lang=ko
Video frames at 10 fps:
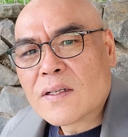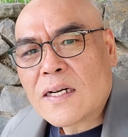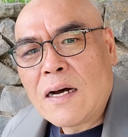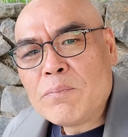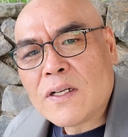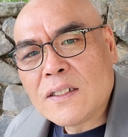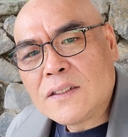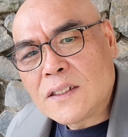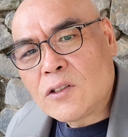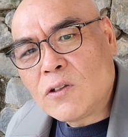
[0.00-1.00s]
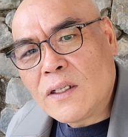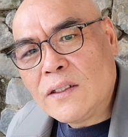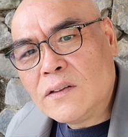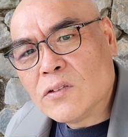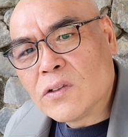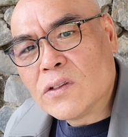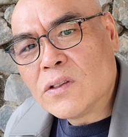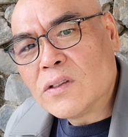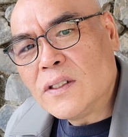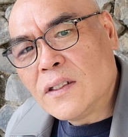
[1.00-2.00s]
감각 직관으로
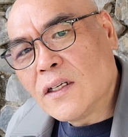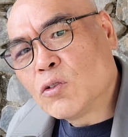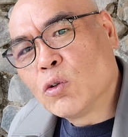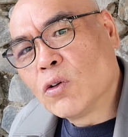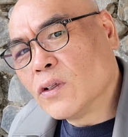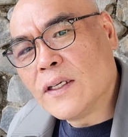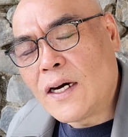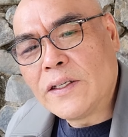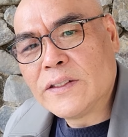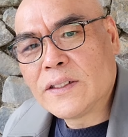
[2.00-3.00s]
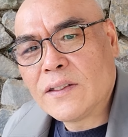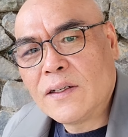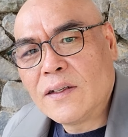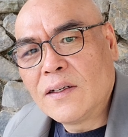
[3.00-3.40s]
이렇게 들어오는 게 아니잖아.